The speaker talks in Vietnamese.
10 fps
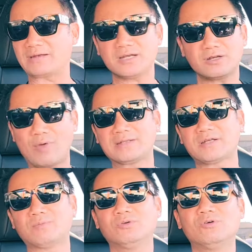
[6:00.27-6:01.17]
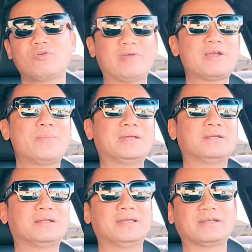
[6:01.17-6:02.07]
rất quan trọng luôn quý vị có biết
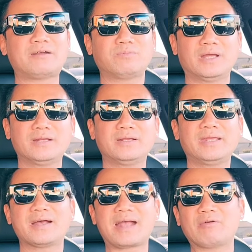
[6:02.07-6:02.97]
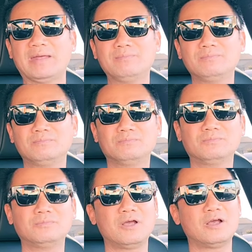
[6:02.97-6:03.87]
rằng là trong những cái giờ cao điểm
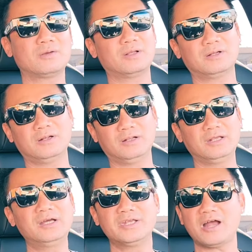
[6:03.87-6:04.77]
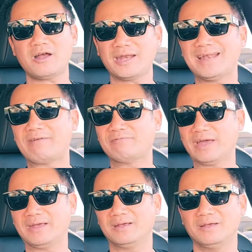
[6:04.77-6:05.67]
người dân họ đi làm
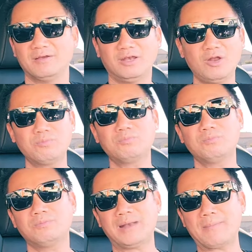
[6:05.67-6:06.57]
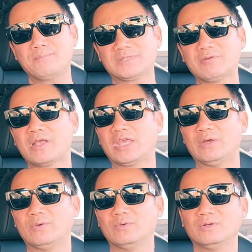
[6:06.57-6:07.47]
về lúc 5 6 giờ
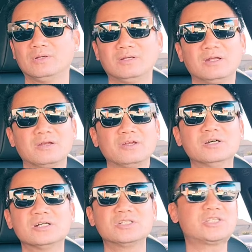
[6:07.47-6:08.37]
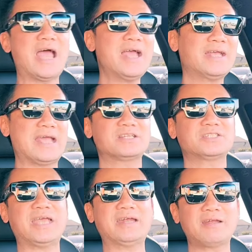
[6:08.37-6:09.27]
chiều đường xá kẹt
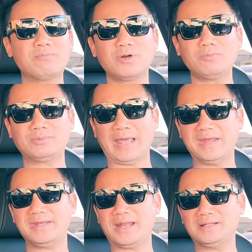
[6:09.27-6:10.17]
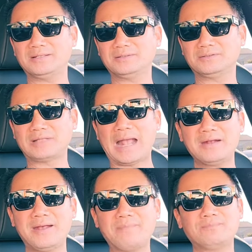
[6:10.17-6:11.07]
xe đông đúc chạy nhanh
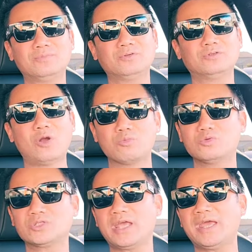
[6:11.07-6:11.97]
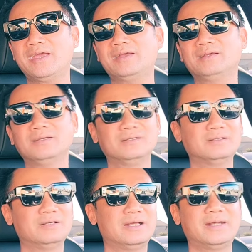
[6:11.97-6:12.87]
thắng gấp đụng xe
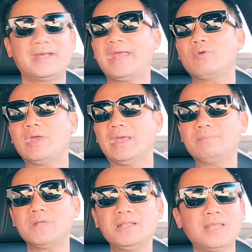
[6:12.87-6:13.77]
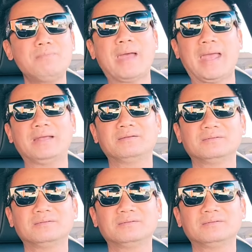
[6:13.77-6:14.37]
gây nguy hiểm đến tính mạng